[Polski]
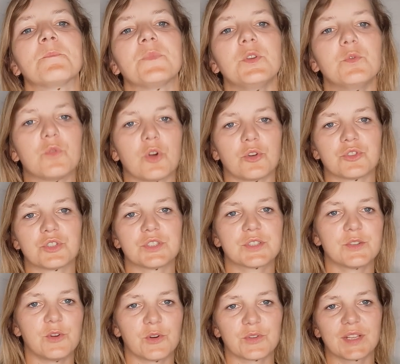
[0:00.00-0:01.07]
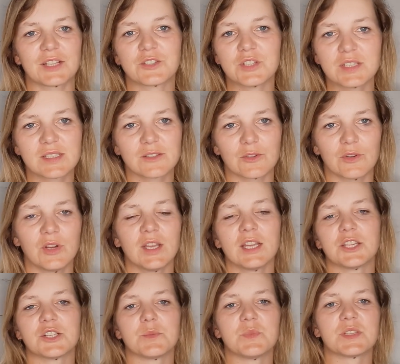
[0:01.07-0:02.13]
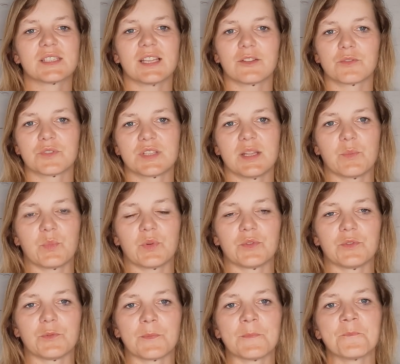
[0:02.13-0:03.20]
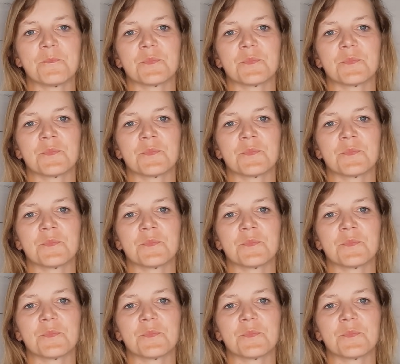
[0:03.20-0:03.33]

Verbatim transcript: i ukończyć go na czysto, żeby stanąć na podium.